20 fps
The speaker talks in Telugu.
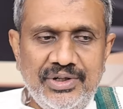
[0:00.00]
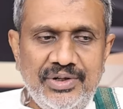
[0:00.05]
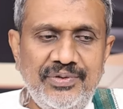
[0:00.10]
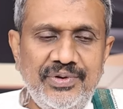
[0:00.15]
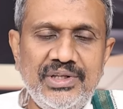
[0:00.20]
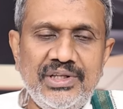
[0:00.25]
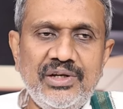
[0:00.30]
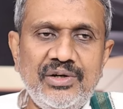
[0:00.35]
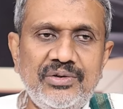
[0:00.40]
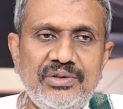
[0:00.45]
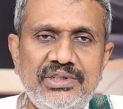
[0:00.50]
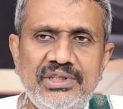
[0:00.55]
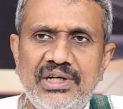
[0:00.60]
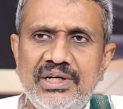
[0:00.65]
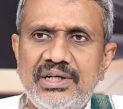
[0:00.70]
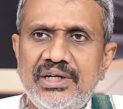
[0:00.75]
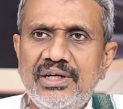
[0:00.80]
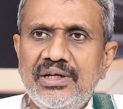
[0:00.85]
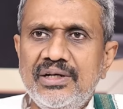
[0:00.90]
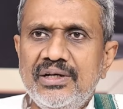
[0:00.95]
నివేదిక
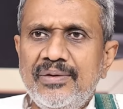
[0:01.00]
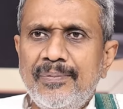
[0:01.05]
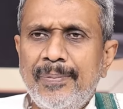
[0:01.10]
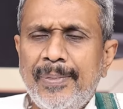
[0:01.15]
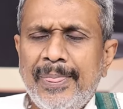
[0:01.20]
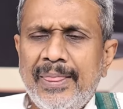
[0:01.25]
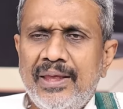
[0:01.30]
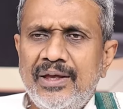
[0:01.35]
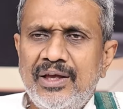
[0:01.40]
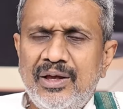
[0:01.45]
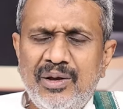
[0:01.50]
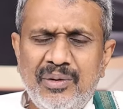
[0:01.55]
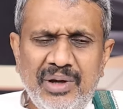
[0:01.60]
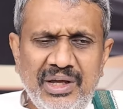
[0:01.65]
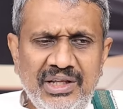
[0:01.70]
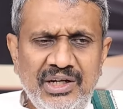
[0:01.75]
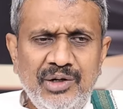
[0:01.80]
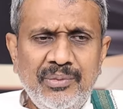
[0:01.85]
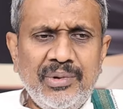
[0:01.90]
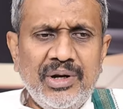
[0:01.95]
వచ్చినంటే
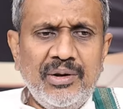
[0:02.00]
అదేంటి